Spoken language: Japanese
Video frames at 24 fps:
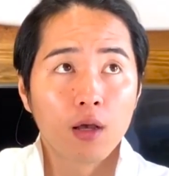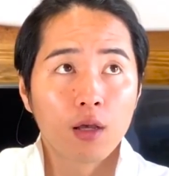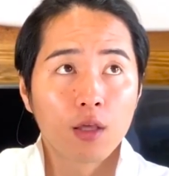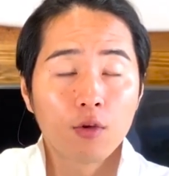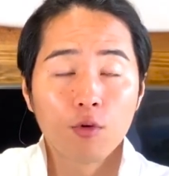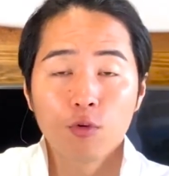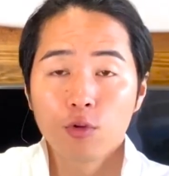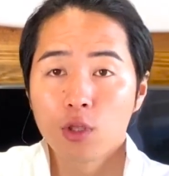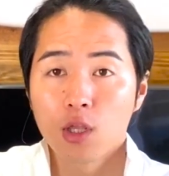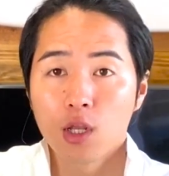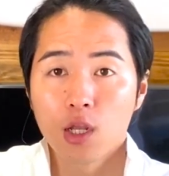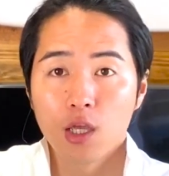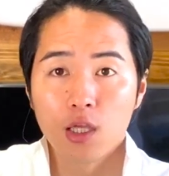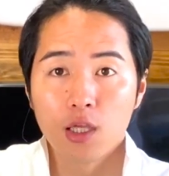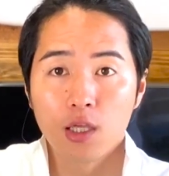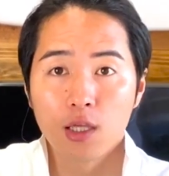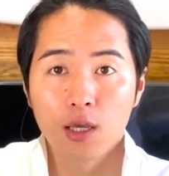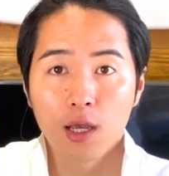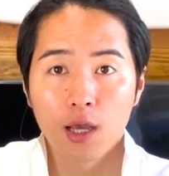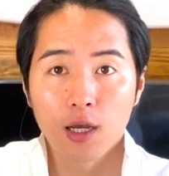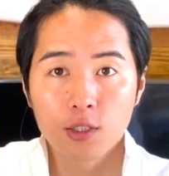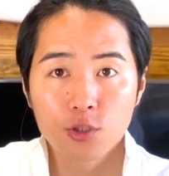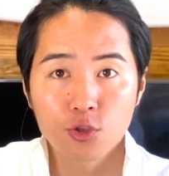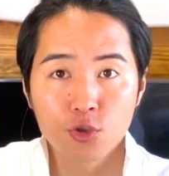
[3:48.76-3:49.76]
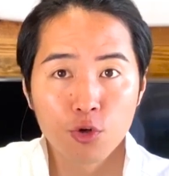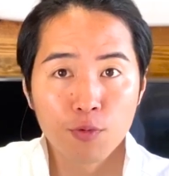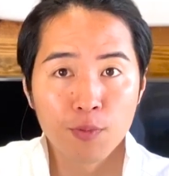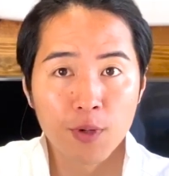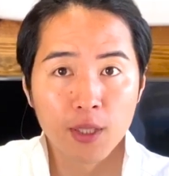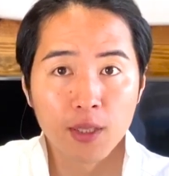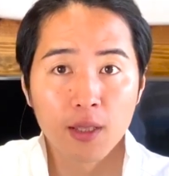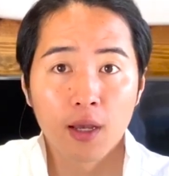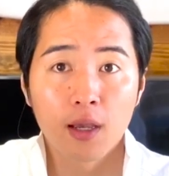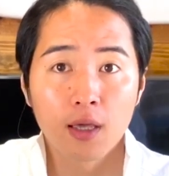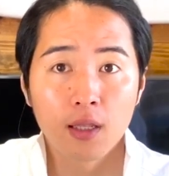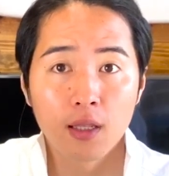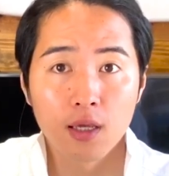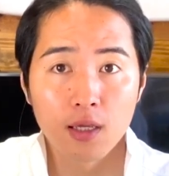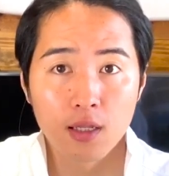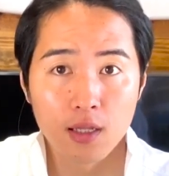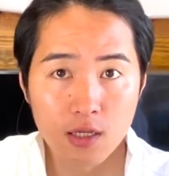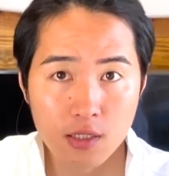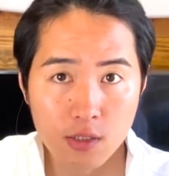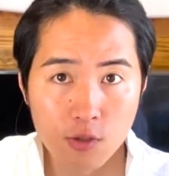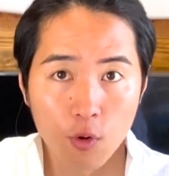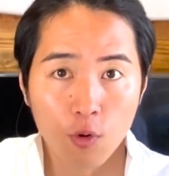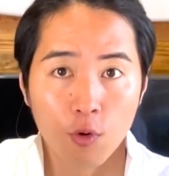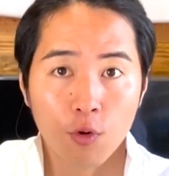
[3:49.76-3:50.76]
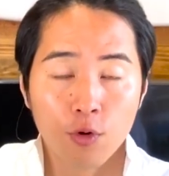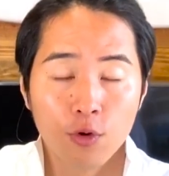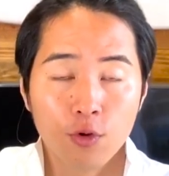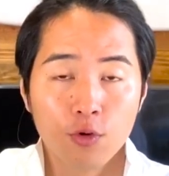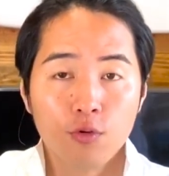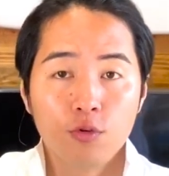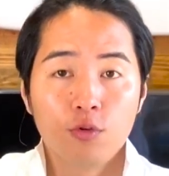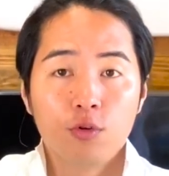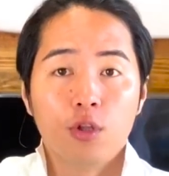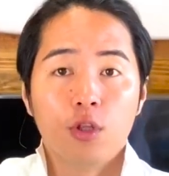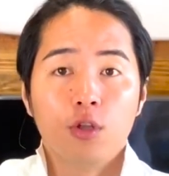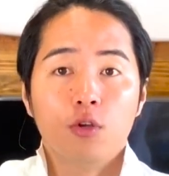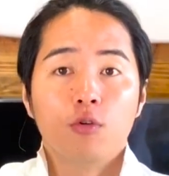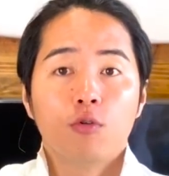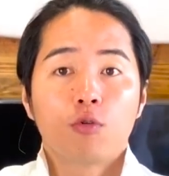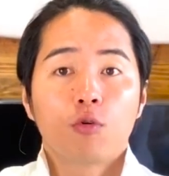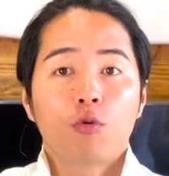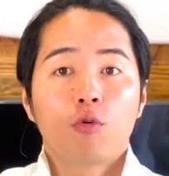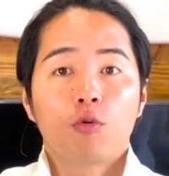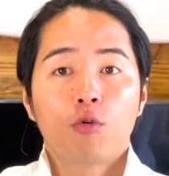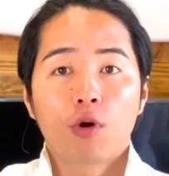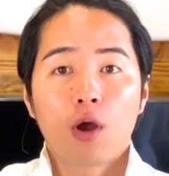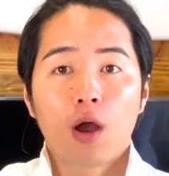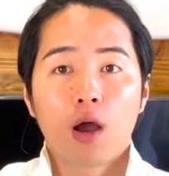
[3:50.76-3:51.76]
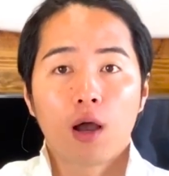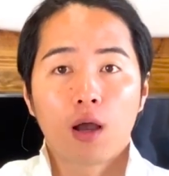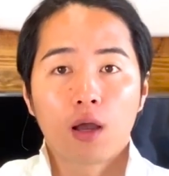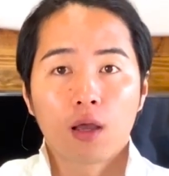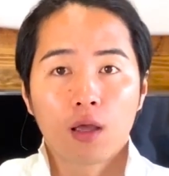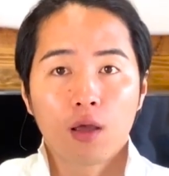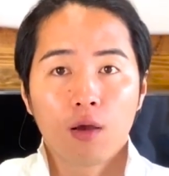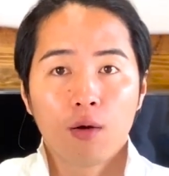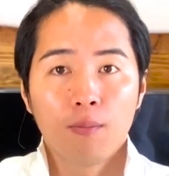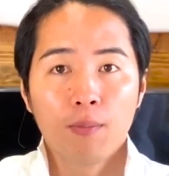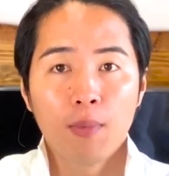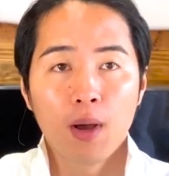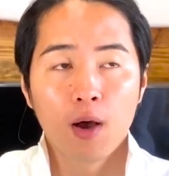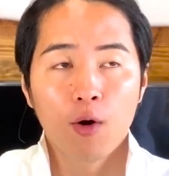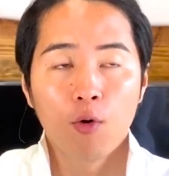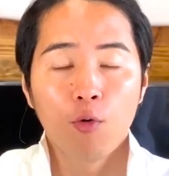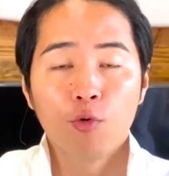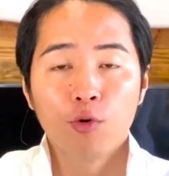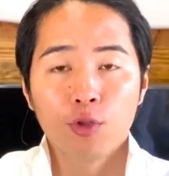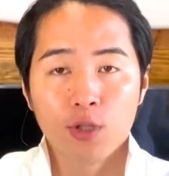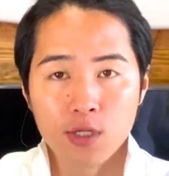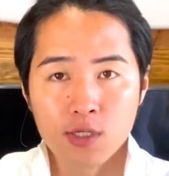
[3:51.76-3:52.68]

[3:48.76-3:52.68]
基本的には印鑑証明だけでいいですというふうに言うところが、多い